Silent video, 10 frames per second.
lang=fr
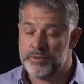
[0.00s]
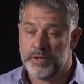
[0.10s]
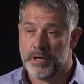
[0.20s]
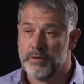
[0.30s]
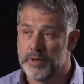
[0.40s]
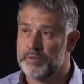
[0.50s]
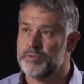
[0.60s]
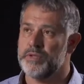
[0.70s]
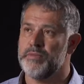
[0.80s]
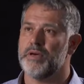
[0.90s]
si incroyables. Je
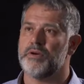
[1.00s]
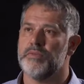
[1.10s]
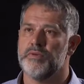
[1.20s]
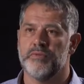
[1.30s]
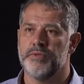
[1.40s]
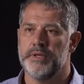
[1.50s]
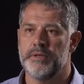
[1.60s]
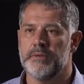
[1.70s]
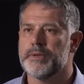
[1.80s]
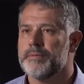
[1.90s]
me dis mais comment font-ils
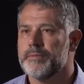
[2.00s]
quoi